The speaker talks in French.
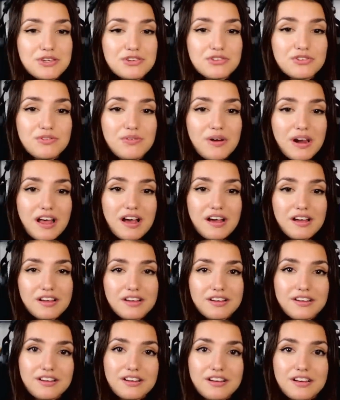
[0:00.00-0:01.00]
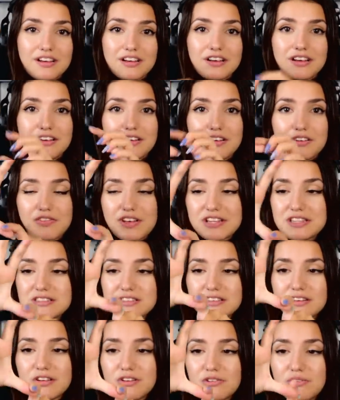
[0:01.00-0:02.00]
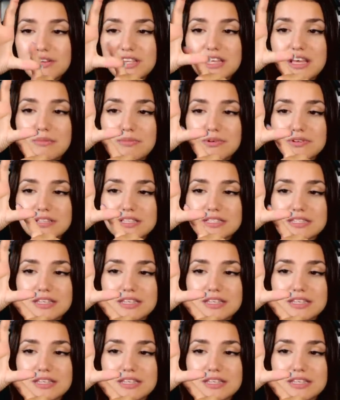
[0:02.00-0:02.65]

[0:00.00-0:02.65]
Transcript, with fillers: Mais du coup voilà, euh, en fait le ligament c'est